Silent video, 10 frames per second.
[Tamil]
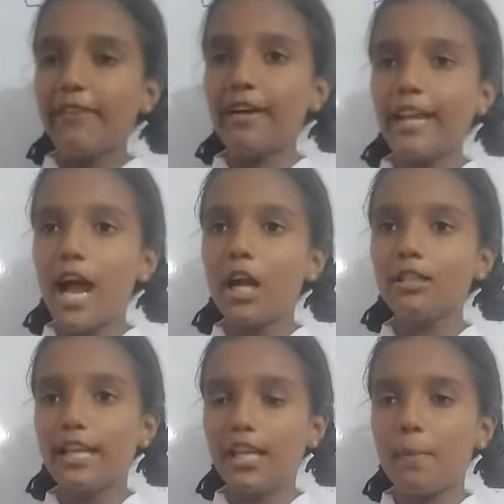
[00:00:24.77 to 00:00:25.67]
இவரை
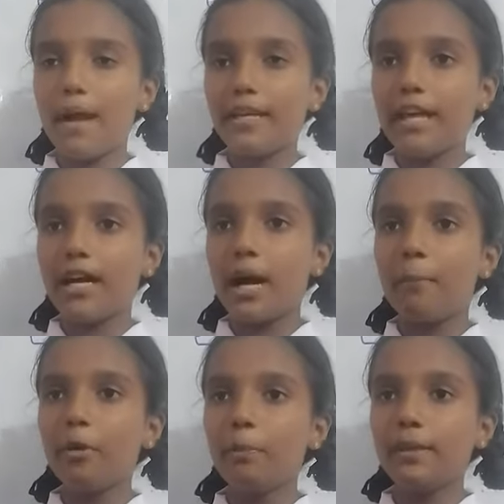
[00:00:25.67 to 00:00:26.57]
அழுதங்கிய பண்டா
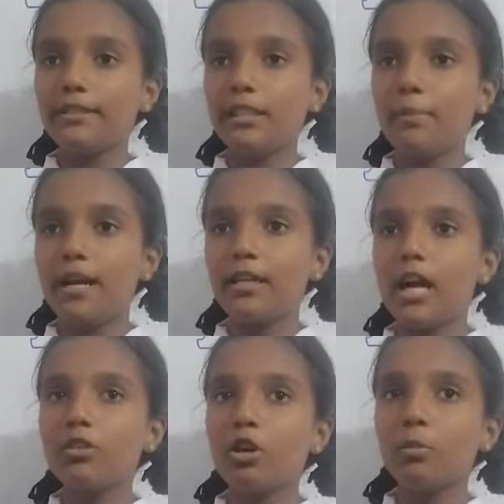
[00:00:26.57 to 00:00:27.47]
கப்ரு பஸ்தி பண்டா